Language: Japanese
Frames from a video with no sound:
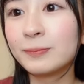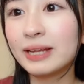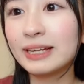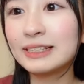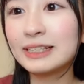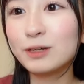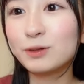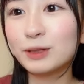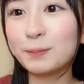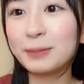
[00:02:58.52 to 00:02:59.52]
話したい
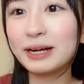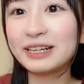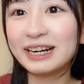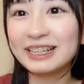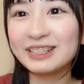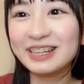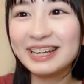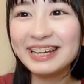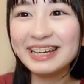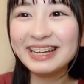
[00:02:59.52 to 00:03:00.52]
こといっぱいあるから楽
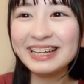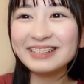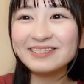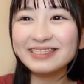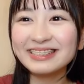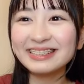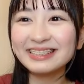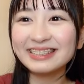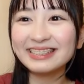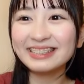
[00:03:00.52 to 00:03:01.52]
えー、嬉し
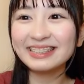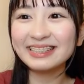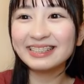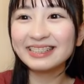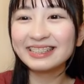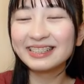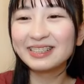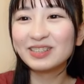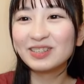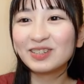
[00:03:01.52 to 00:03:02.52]
い
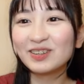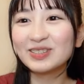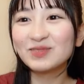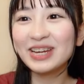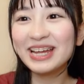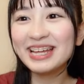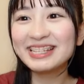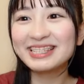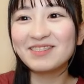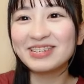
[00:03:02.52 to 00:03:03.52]
コスプレ
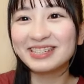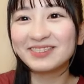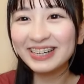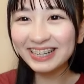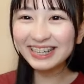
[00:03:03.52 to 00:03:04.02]
ざわざわ